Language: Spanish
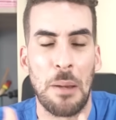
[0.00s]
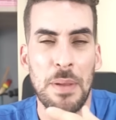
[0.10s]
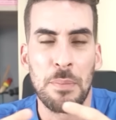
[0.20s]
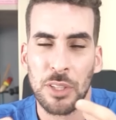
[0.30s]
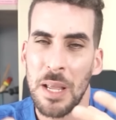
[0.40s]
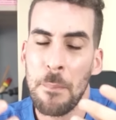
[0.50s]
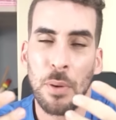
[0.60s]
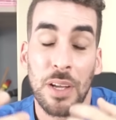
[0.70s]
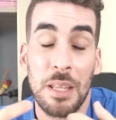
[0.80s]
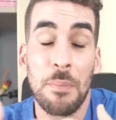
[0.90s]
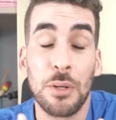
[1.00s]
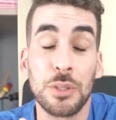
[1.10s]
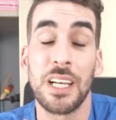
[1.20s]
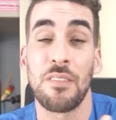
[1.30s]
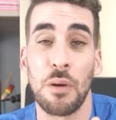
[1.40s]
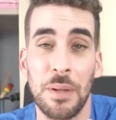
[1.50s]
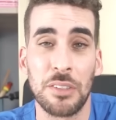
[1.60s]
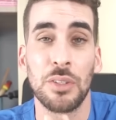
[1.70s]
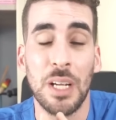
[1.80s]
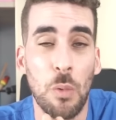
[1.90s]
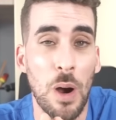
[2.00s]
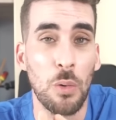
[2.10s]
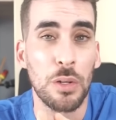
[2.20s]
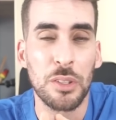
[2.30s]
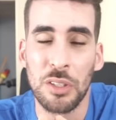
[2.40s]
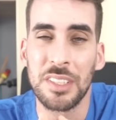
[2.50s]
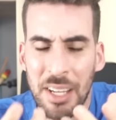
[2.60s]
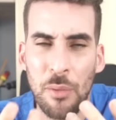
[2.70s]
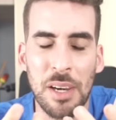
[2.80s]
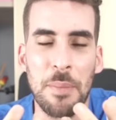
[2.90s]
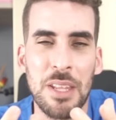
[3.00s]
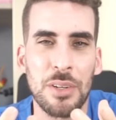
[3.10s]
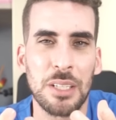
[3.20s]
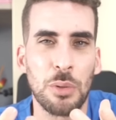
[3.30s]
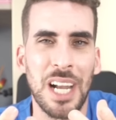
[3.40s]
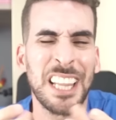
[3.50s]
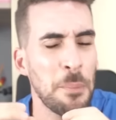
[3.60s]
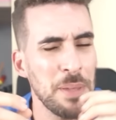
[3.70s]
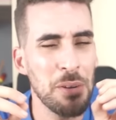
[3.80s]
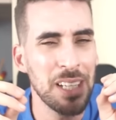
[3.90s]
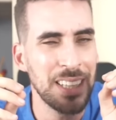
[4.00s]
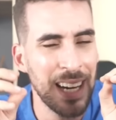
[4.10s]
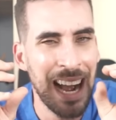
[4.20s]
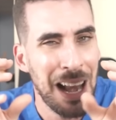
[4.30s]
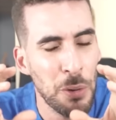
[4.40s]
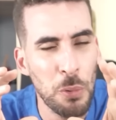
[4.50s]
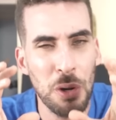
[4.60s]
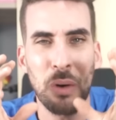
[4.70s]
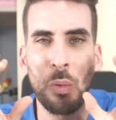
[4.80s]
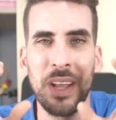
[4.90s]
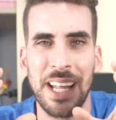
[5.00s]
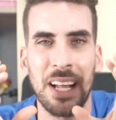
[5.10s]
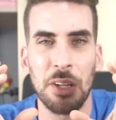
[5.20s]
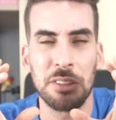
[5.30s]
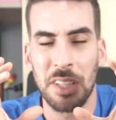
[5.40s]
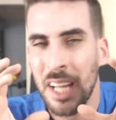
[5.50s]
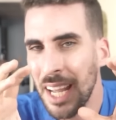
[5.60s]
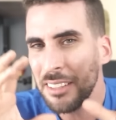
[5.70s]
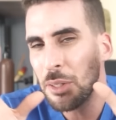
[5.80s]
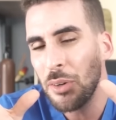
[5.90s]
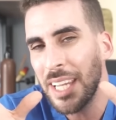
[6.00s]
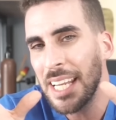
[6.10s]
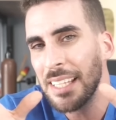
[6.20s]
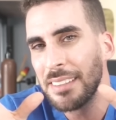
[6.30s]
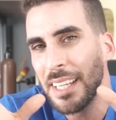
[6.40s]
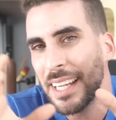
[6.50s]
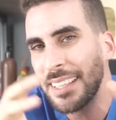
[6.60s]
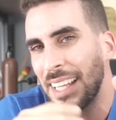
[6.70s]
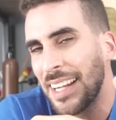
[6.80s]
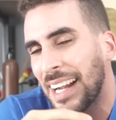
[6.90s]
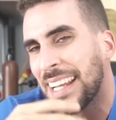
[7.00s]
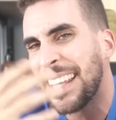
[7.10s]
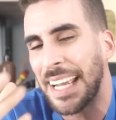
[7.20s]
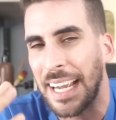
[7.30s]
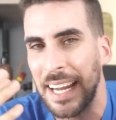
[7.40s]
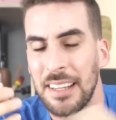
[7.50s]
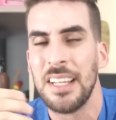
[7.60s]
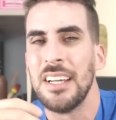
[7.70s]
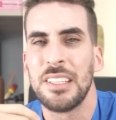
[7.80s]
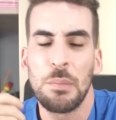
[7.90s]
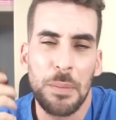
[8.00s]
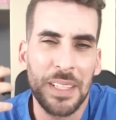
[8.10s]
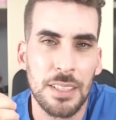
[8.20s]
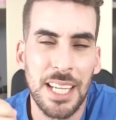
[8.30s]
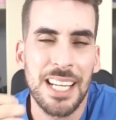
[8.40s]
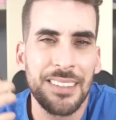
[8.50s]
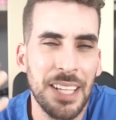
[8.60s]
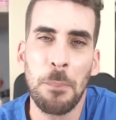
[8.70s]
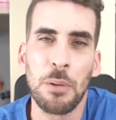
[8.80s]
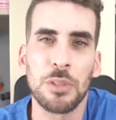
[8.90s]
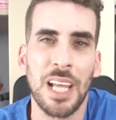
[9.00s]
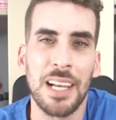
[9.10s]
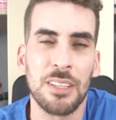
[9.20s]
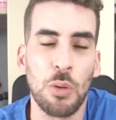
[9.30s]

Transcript: al mismo tiempo que disminuye la formación de coágulos. Ser un remedio natural te pido que tengas algunos cuidados. Eso no quiere decir que tengas que dejar, simplemente quiere decir que preguntarle a tu